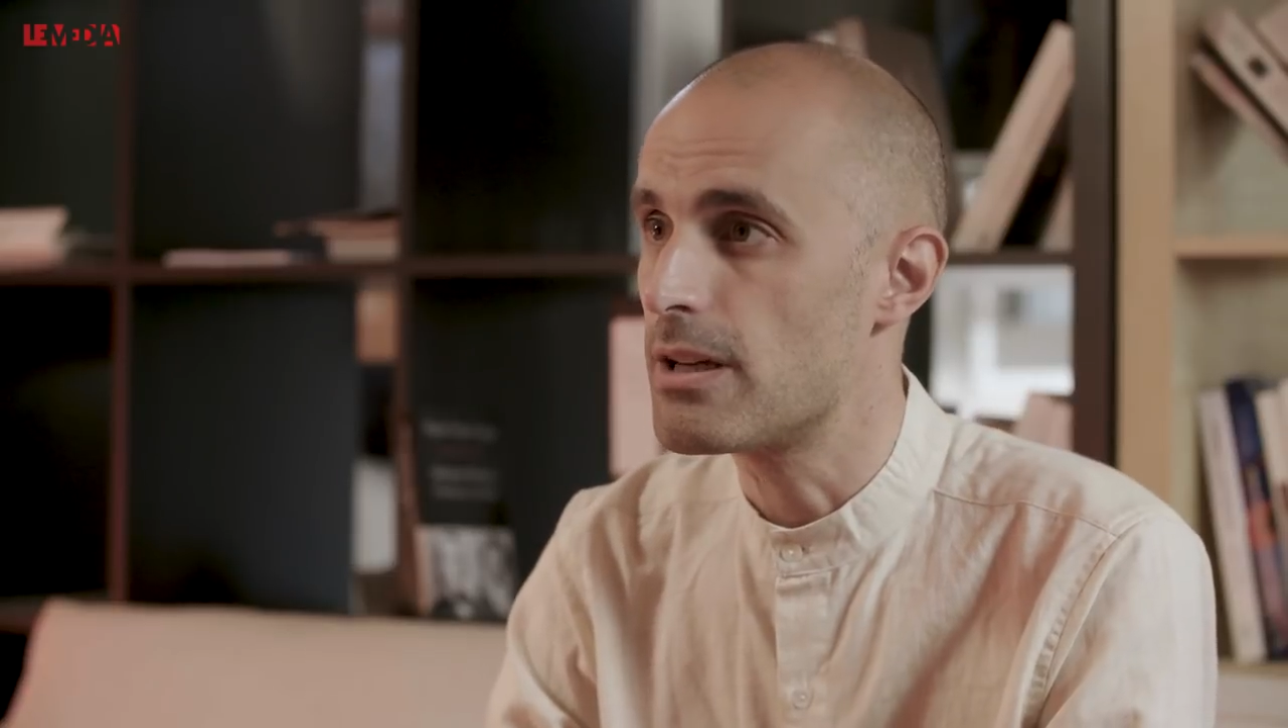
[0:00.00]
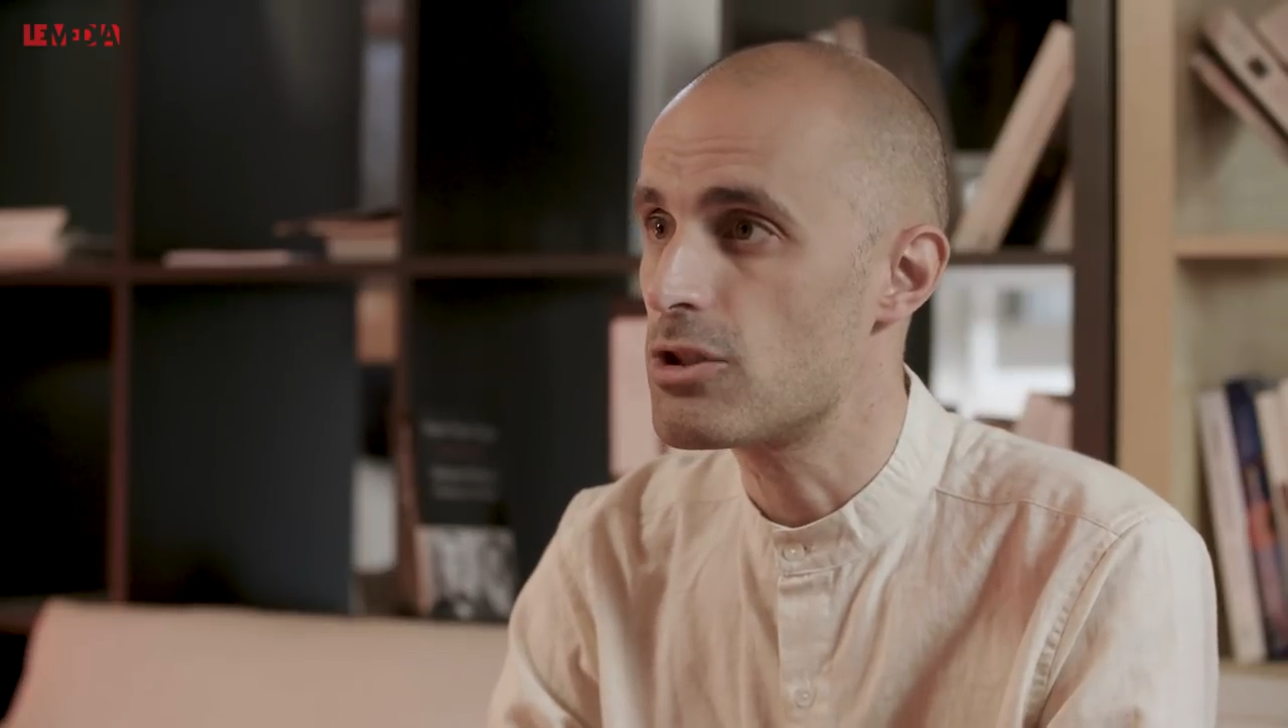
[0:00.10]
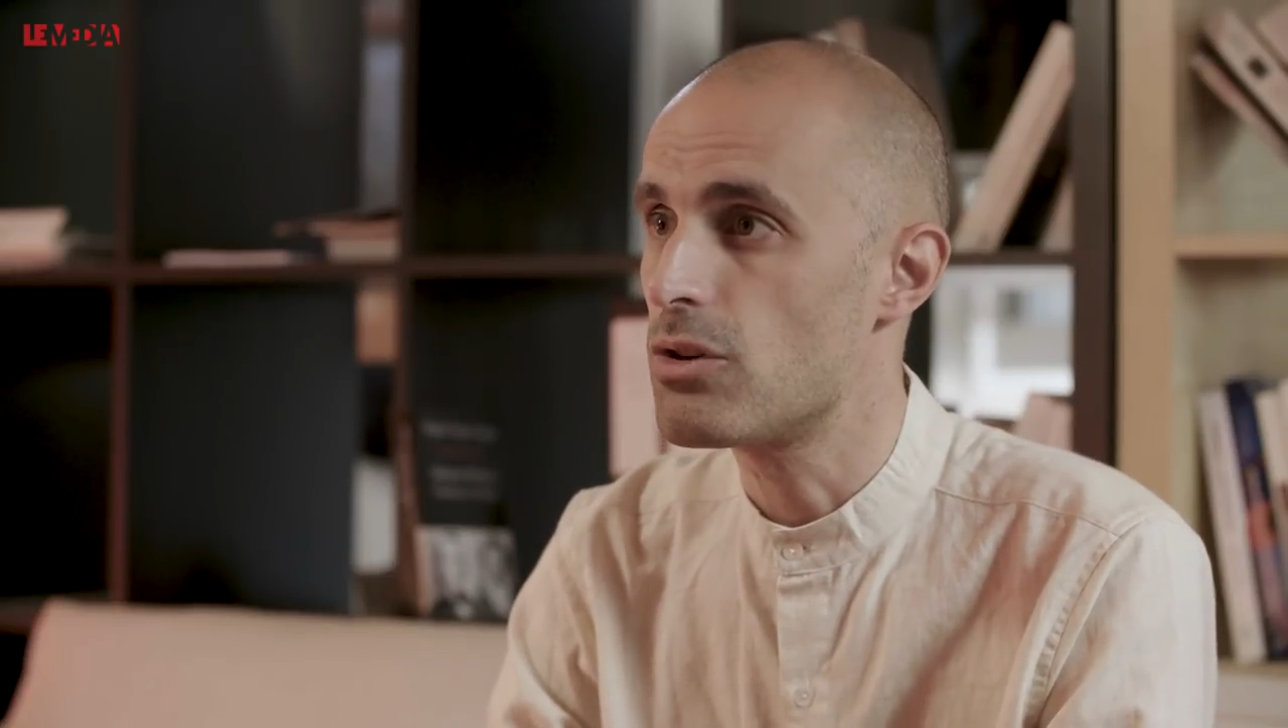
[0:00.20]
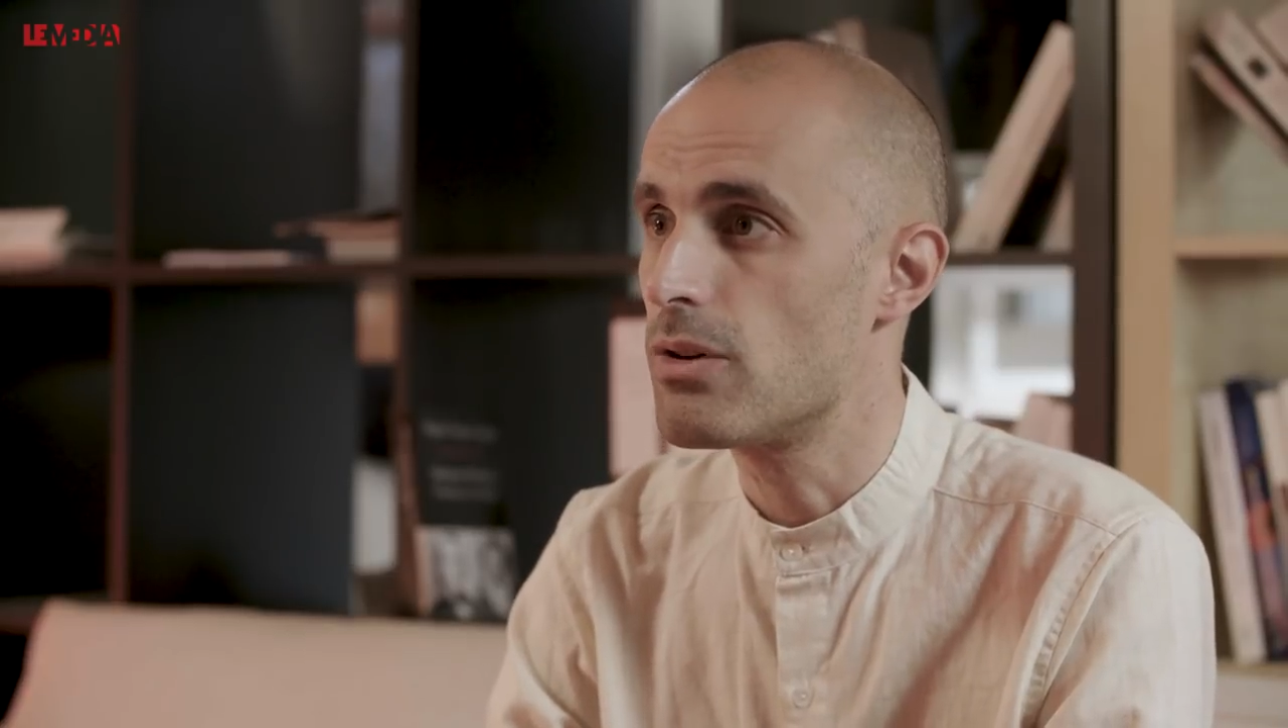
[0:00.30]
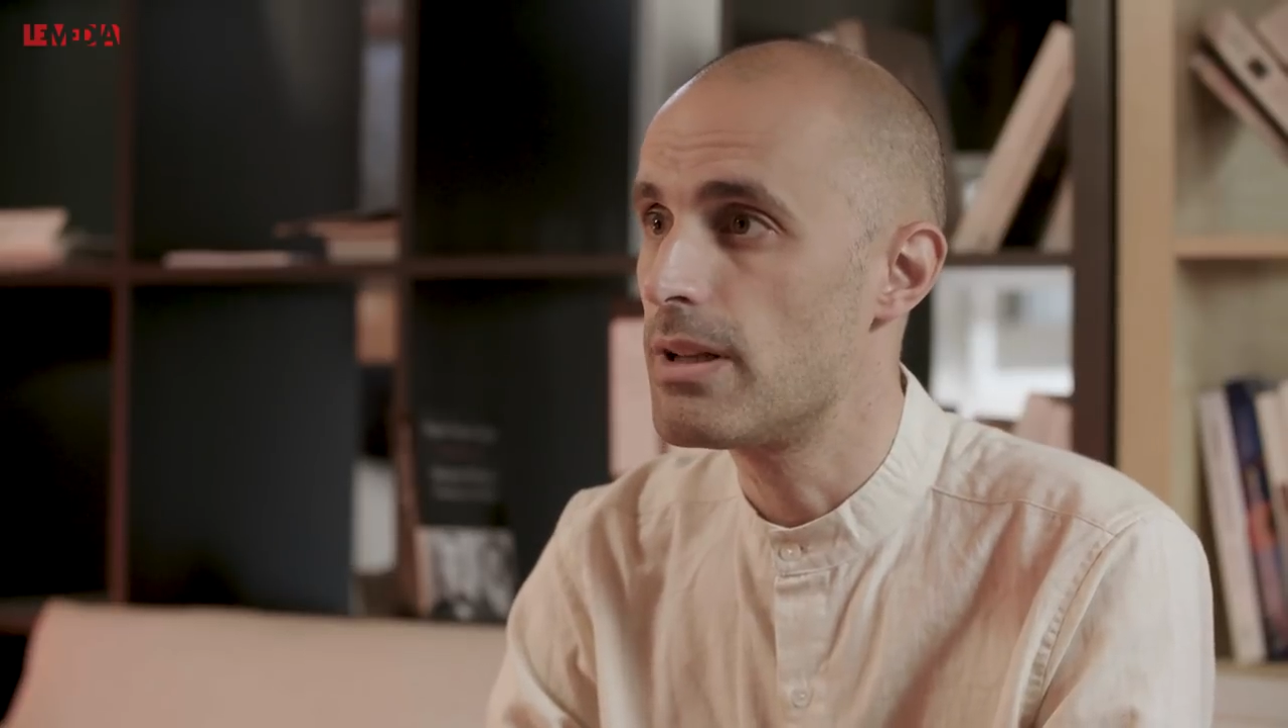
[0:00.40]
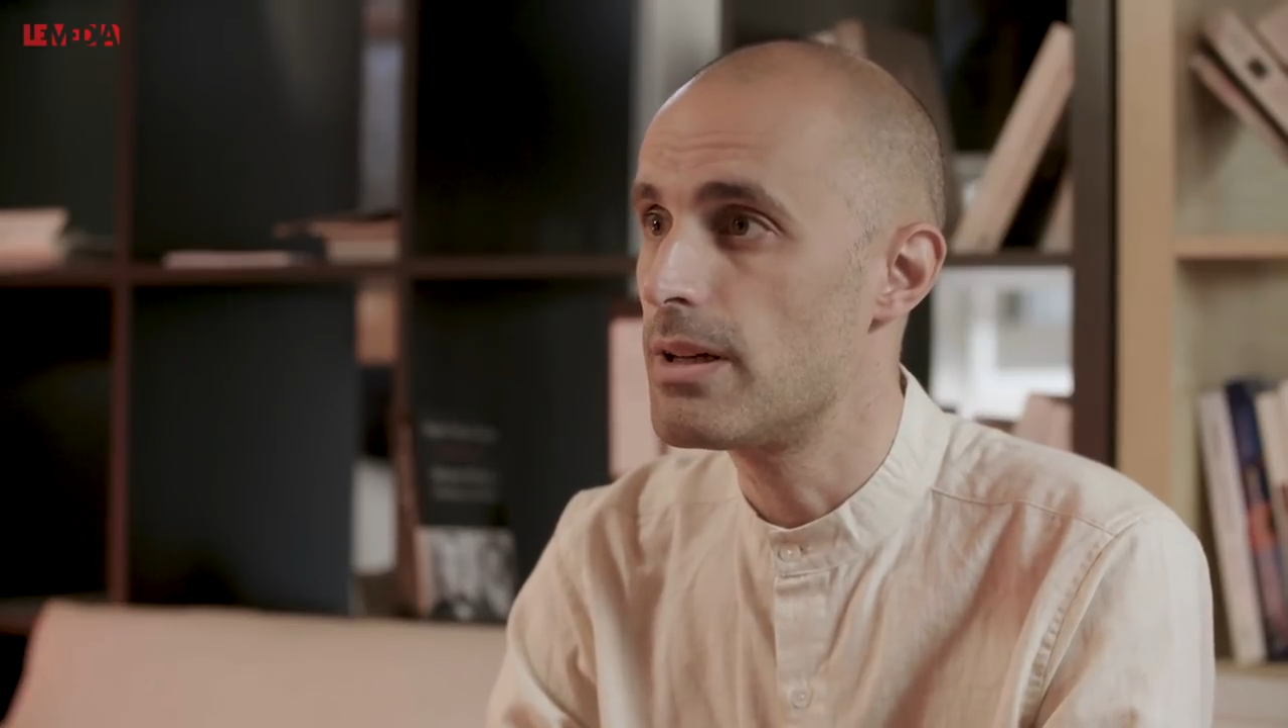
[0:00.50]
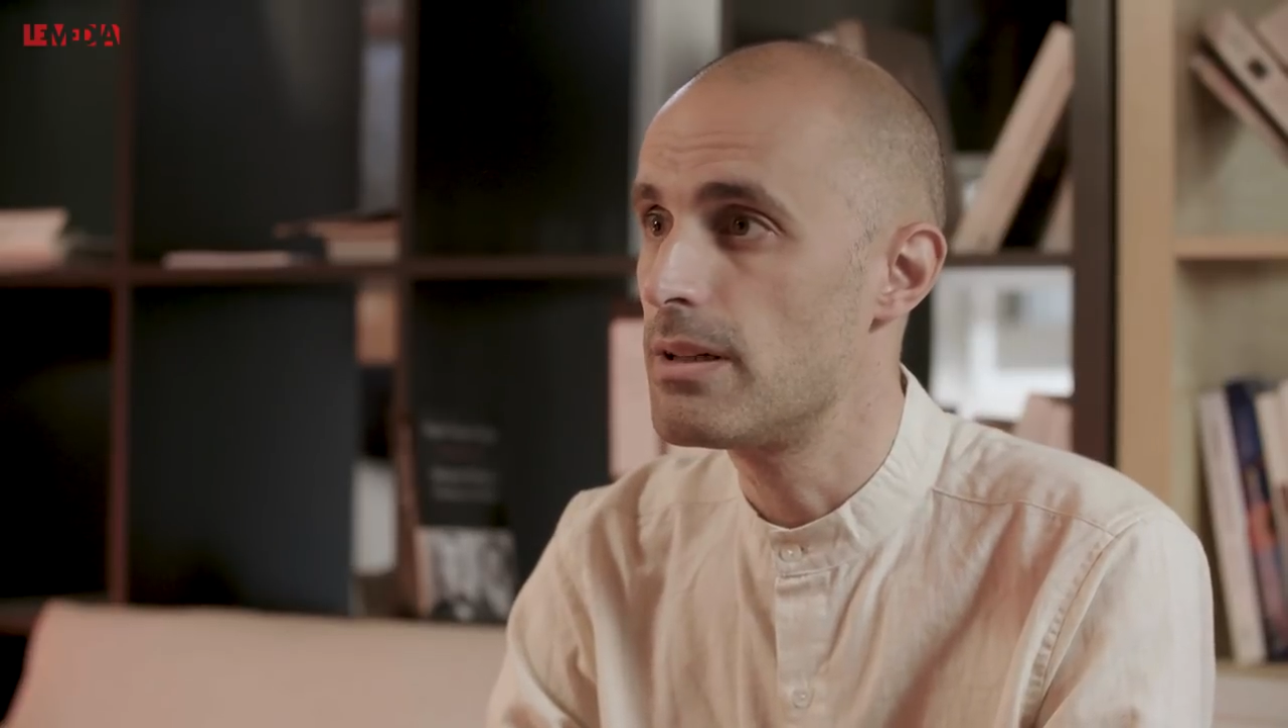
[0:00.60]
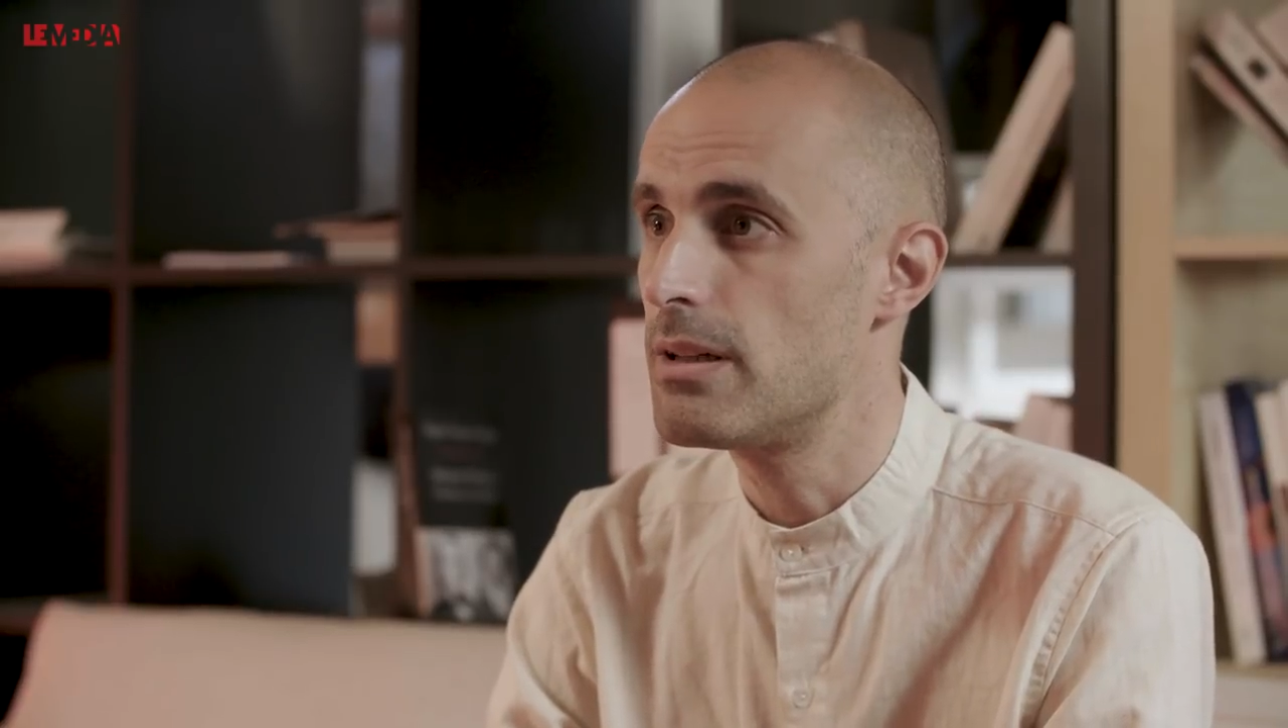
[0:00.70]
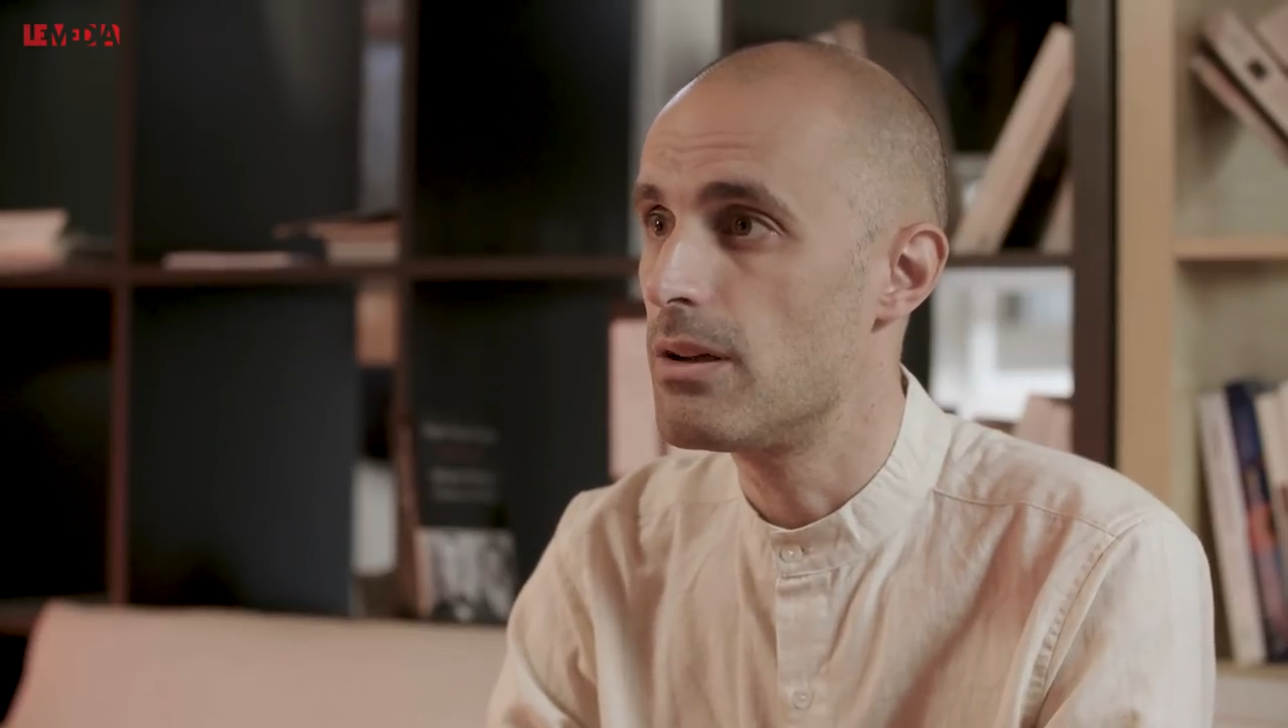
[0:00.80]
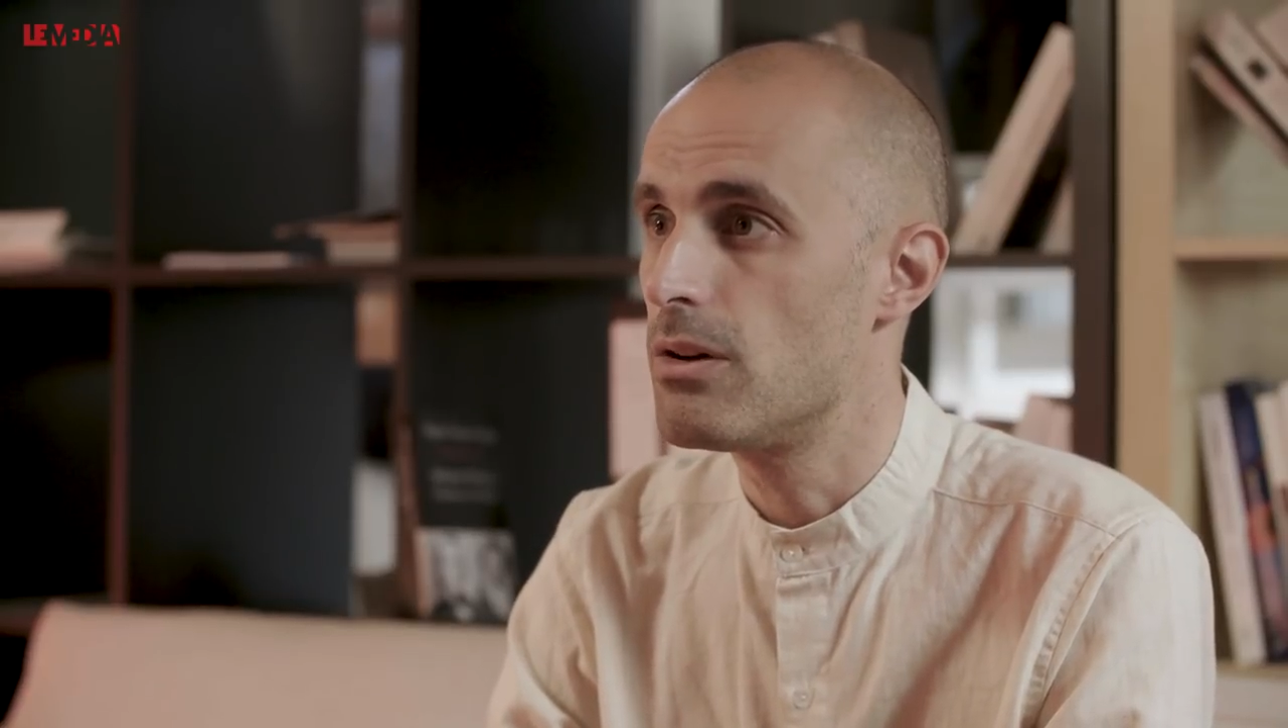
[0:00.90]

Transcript: argent-là,